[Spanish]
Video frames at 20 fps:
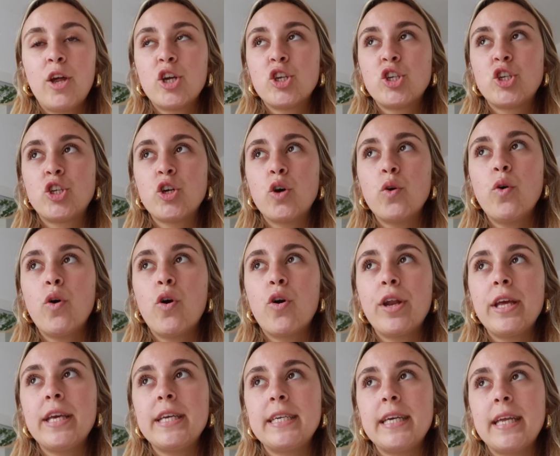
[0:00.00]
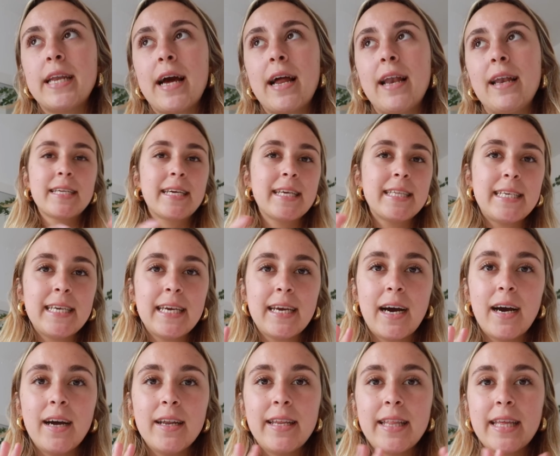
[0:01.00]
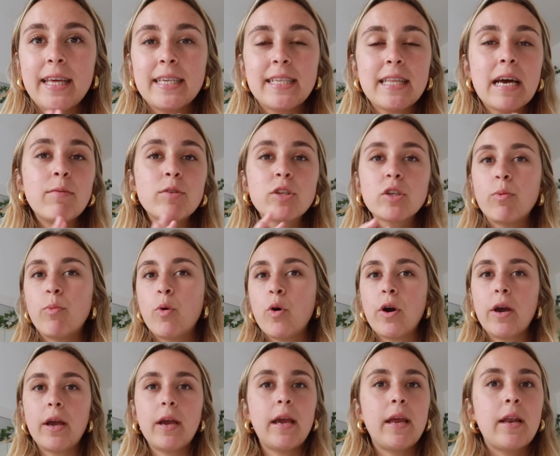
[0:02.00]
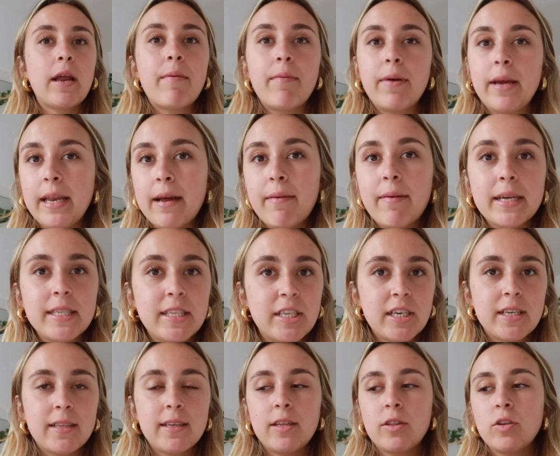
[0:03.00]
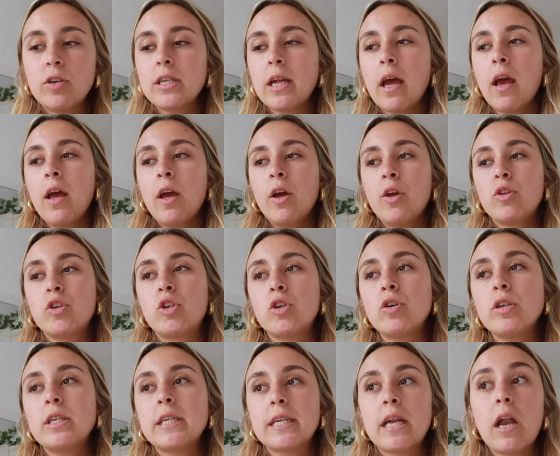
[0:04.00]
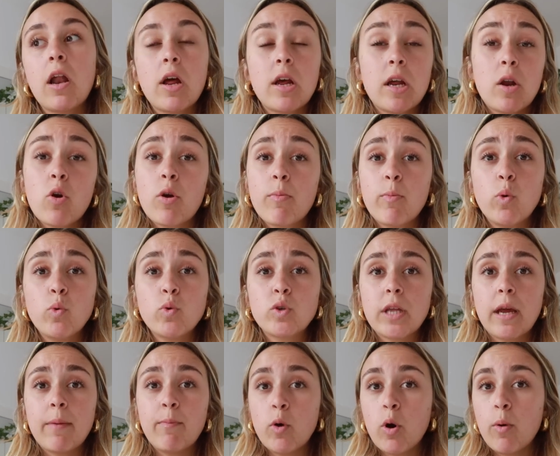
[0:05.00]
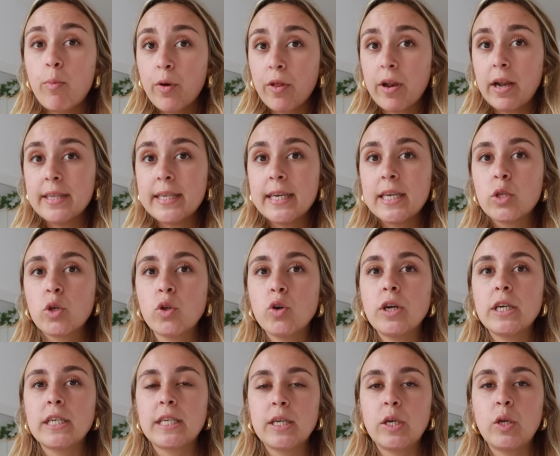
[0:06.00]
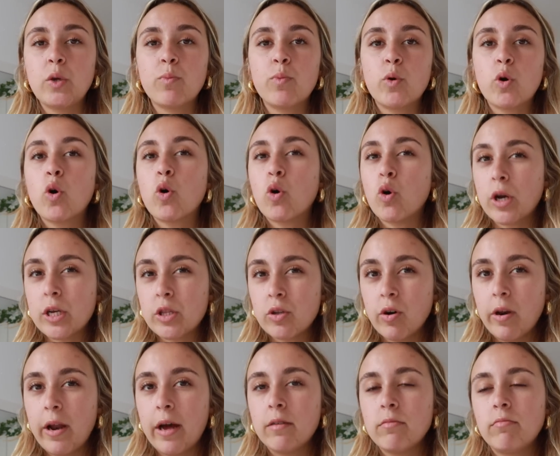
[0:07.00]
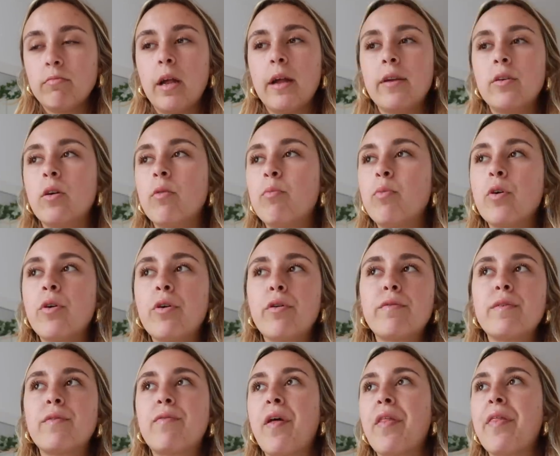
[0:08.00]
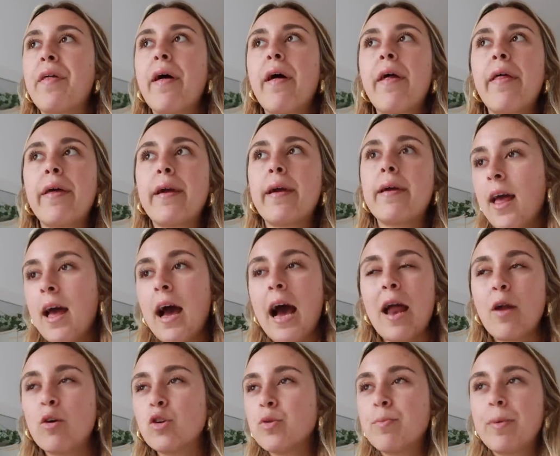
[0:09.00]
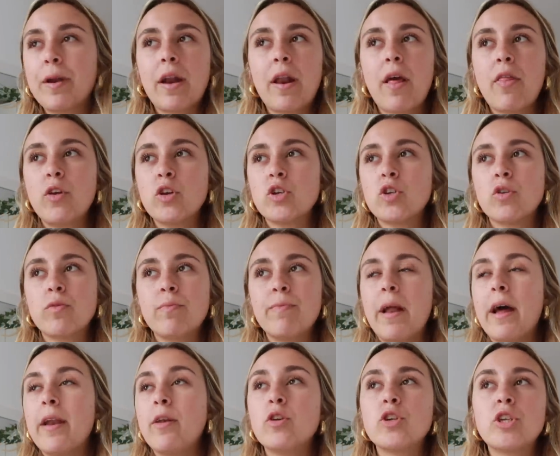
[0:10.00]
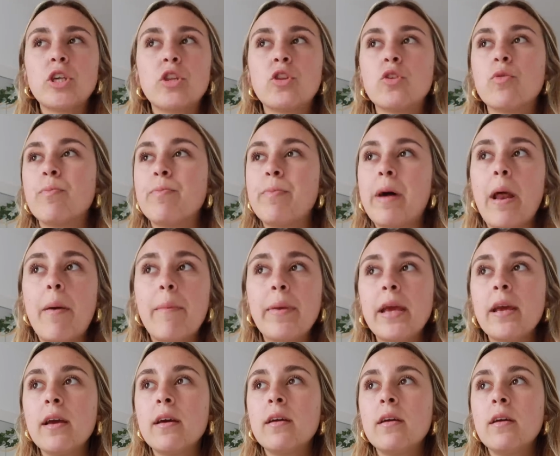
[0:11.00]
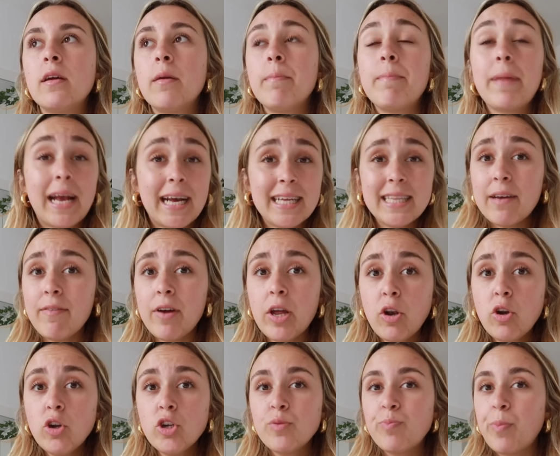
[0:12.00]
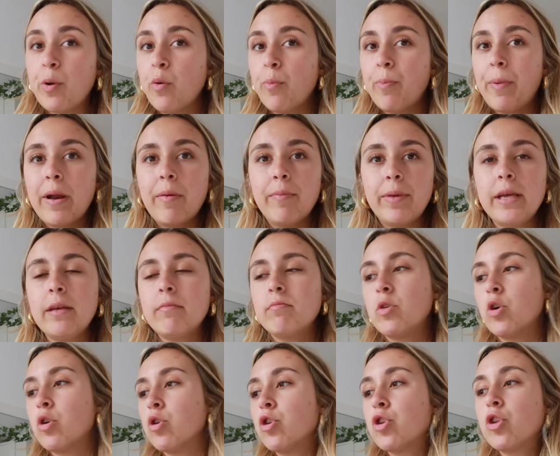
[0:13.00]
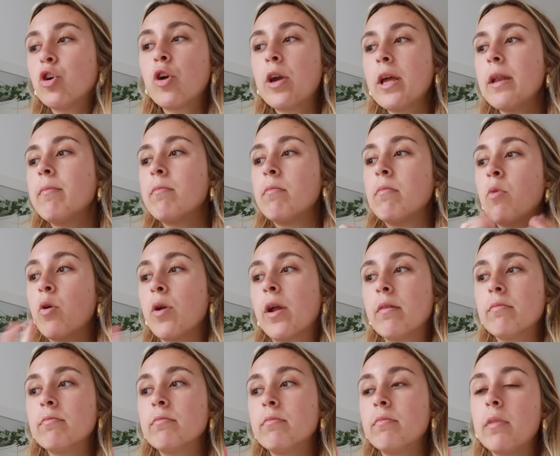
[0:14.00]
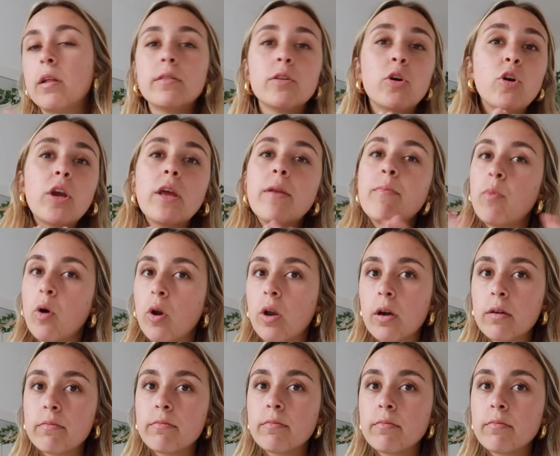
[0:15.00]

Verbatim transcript: So original. Es que chica, estábamos como en a, in a budget. Entonces, yo si es algo, algo, que me gusta y pongo por delante de todo, es ir un poco coquetona. En plan, no puedo ir disfrazada de algo súper gracioso. En plan, lo siento, para mí me encanta verlos, pero para mí no. Yo tengo que ir mona. No, tengo que ir mona.